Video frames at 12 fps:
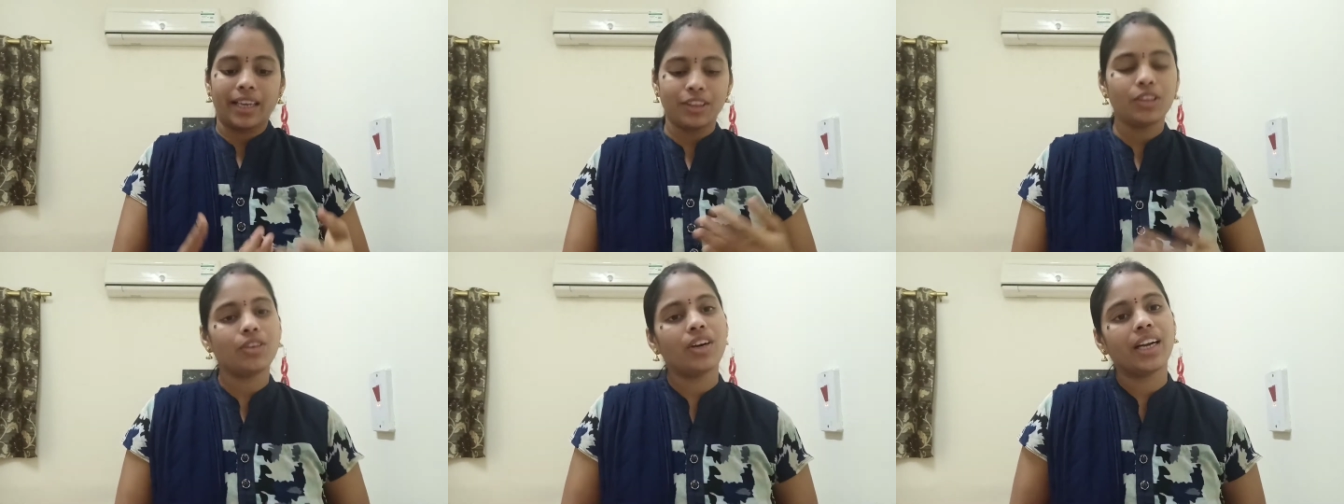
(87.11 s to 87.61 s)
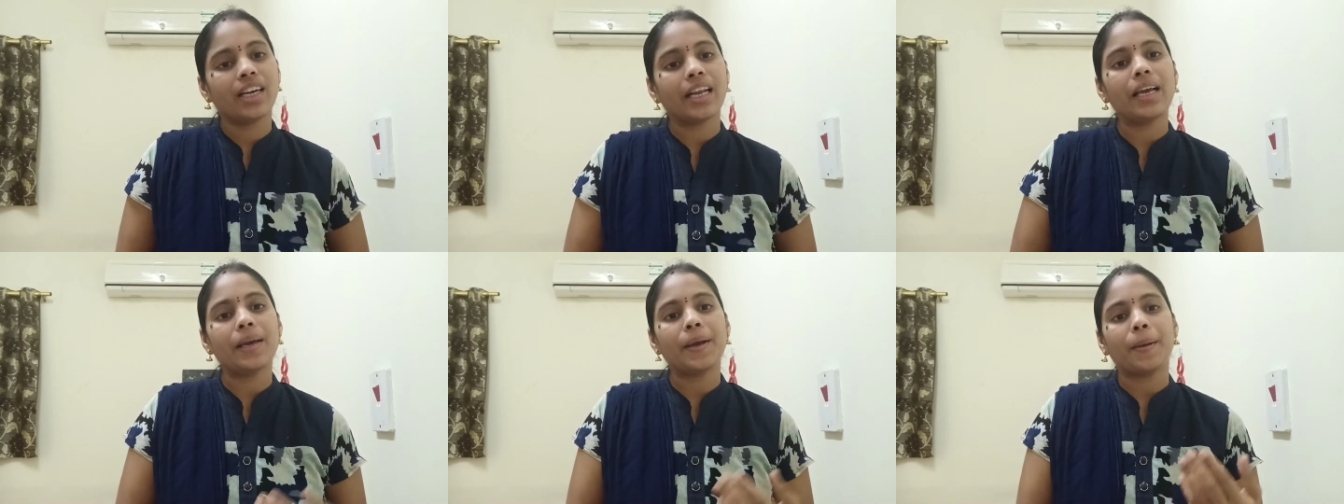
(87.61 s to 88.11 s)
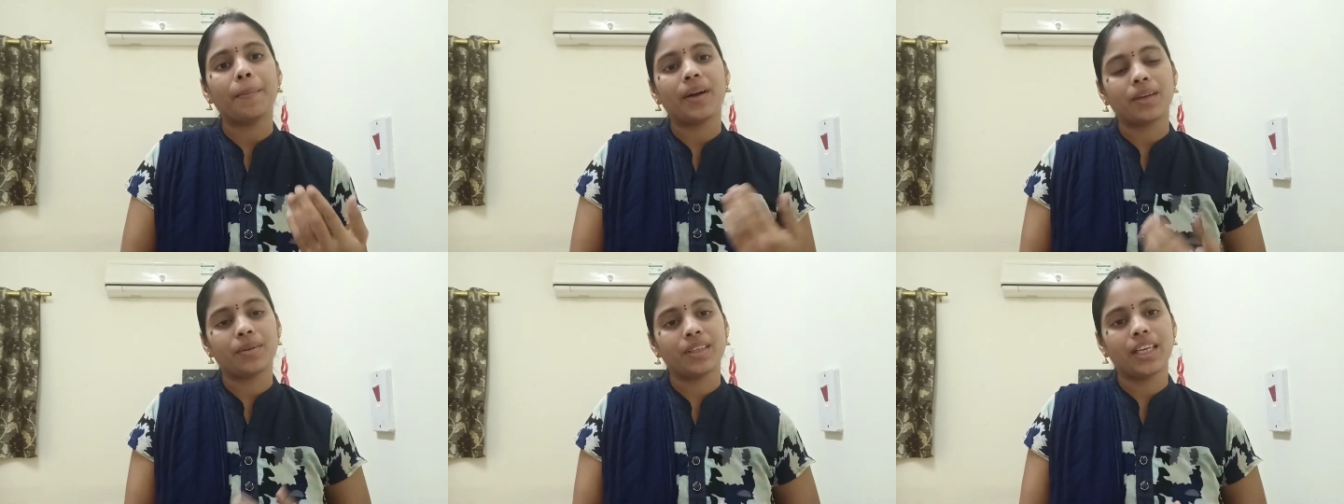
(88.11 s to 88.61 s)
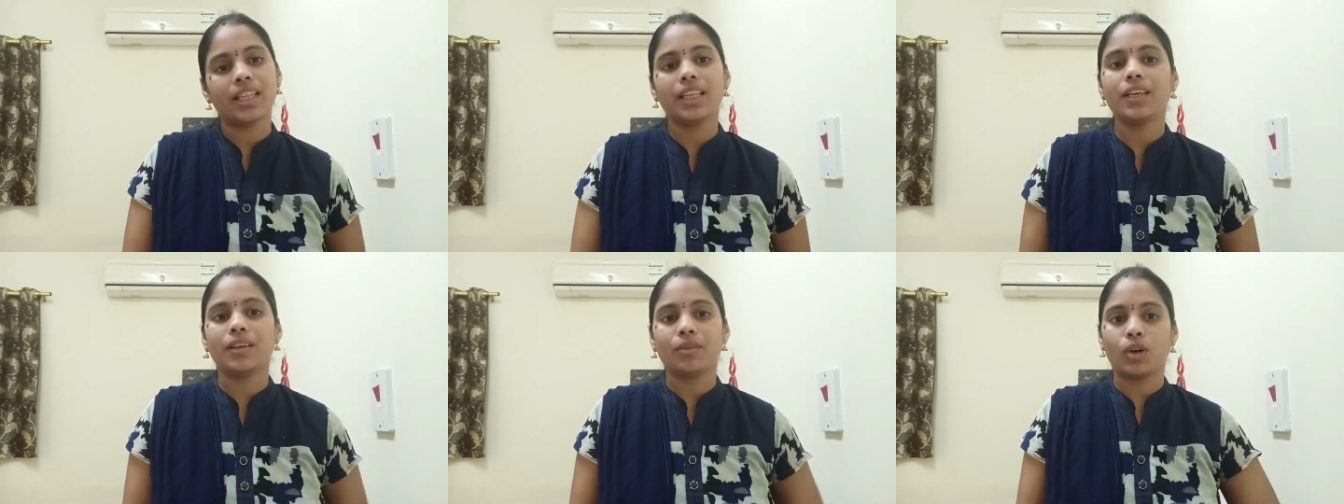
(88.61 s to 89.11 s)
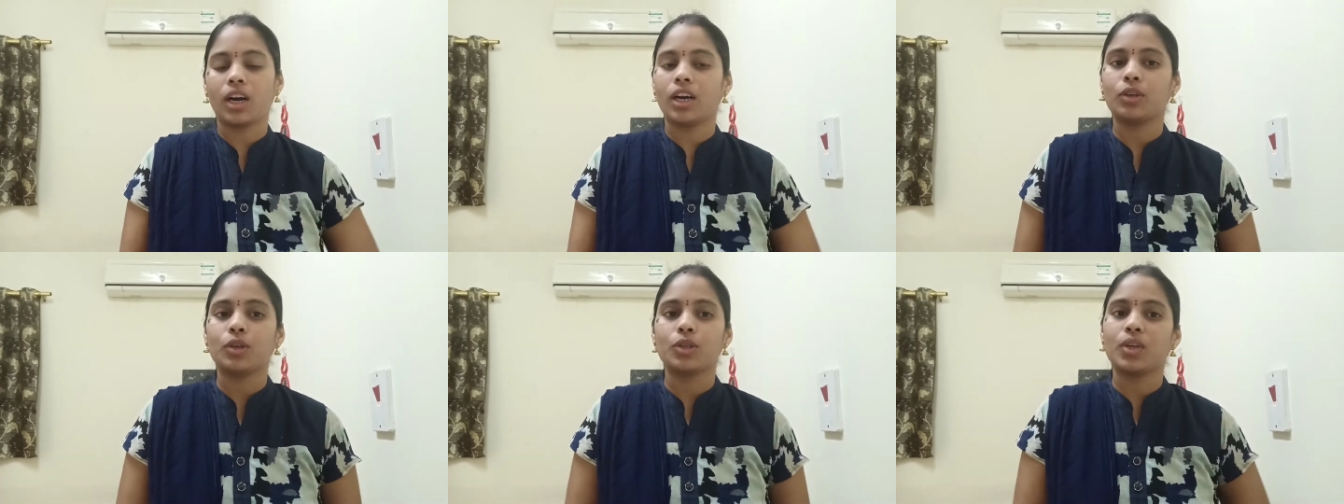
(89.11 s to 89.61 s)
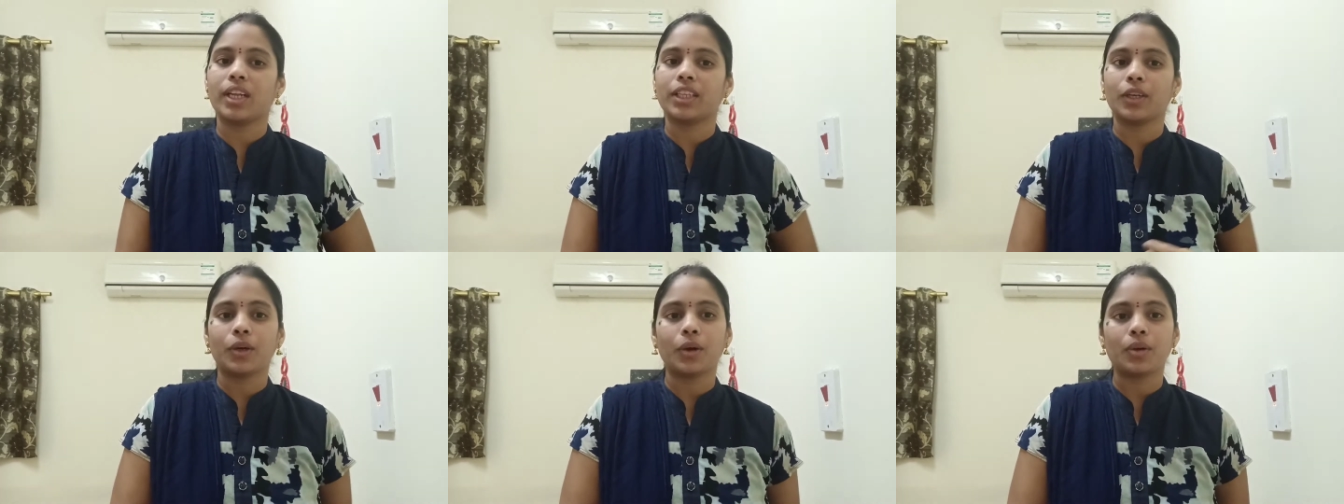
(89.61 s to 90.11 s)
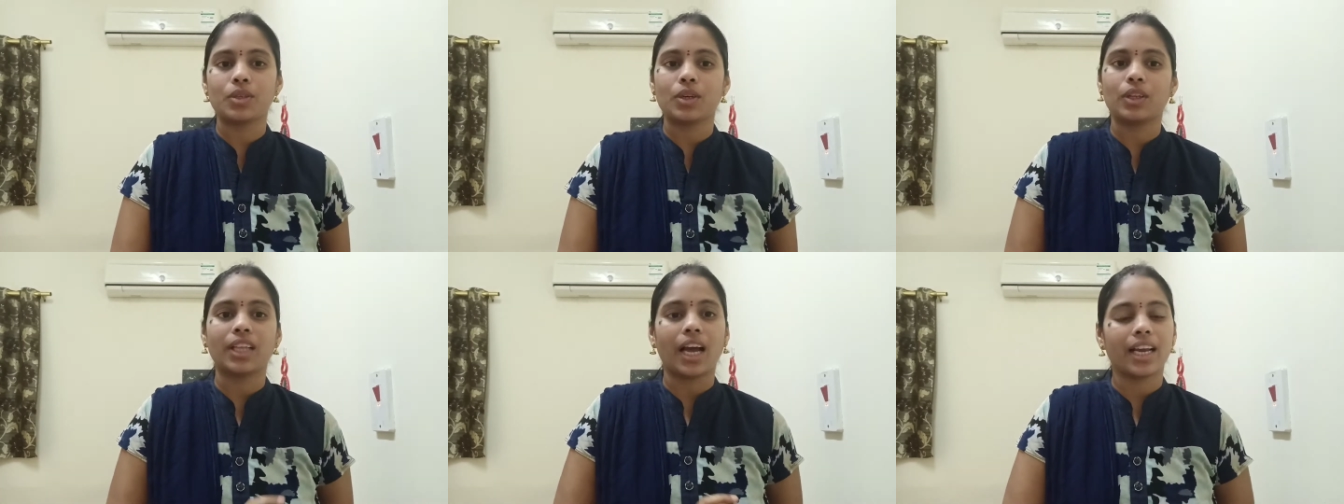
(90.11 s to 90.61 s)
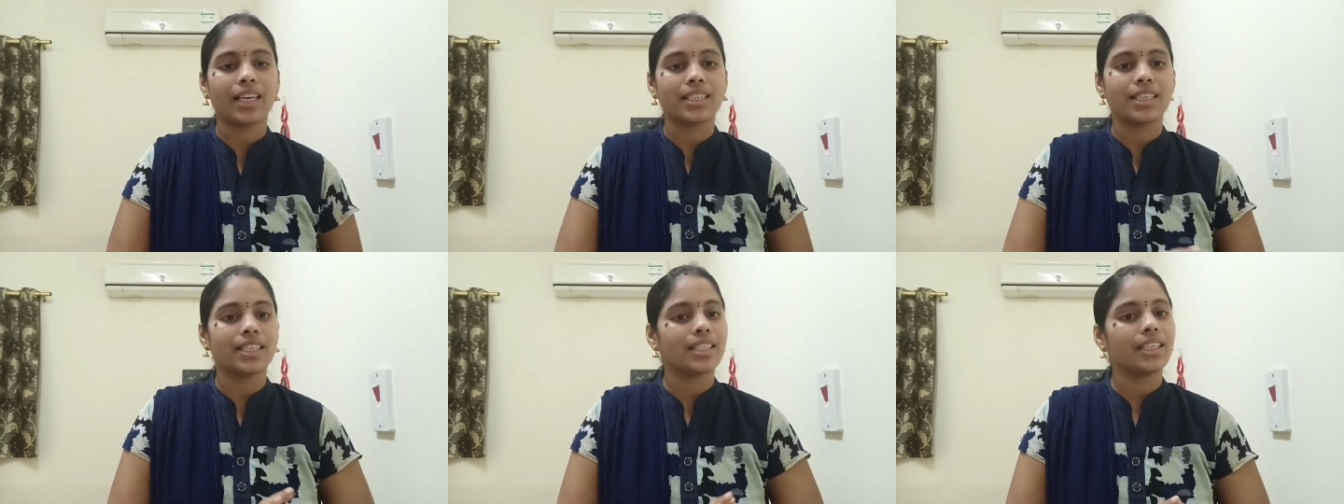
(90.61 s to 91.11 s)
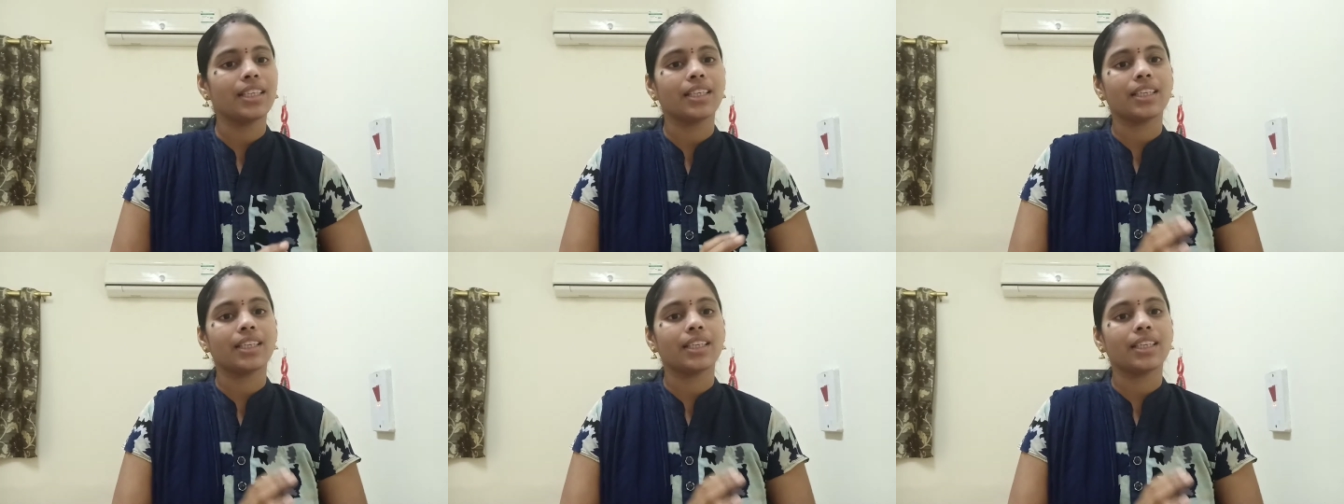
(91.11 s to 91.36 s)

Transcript: ఎందుకు అంటే మనం ఇదేది ఒక్క రోజు లేదా రెండు రోజుల్లో తాగేసేసి